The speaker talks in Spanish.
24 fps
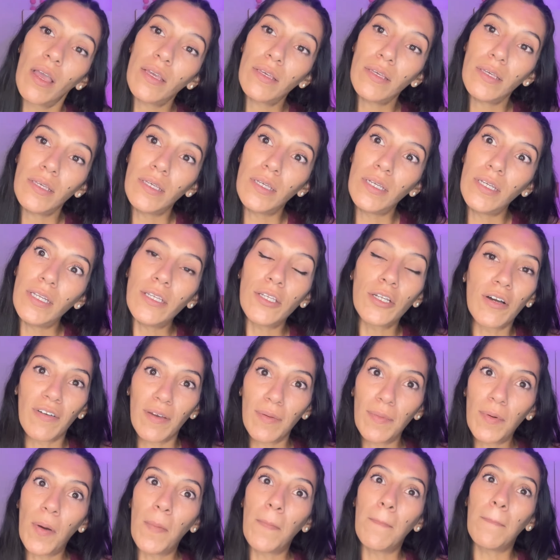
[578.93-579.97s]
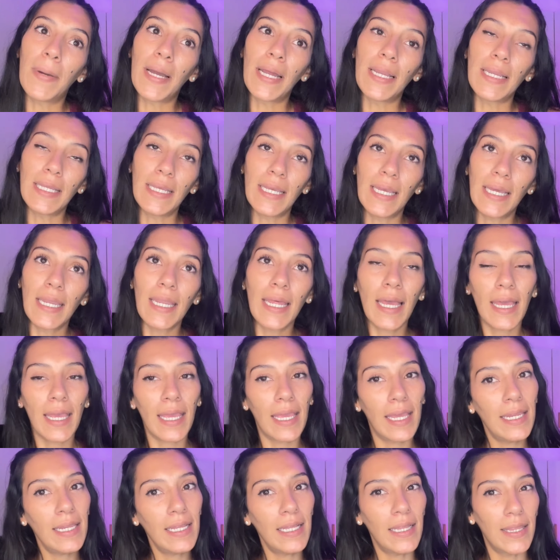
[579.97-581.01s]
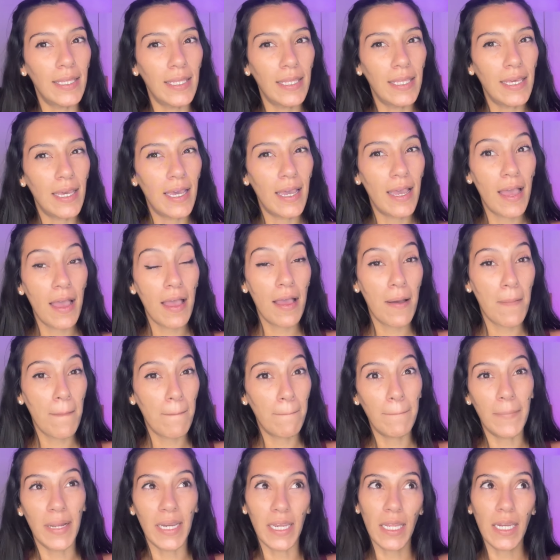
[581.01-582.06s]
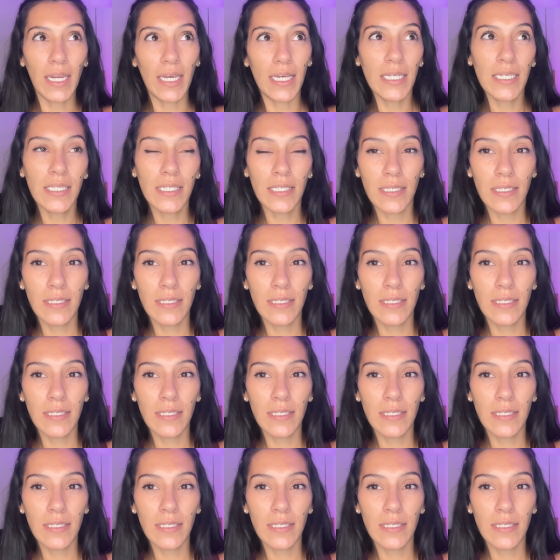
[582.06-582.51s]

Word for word: Y nos vemos mañana en el día... Mañana es...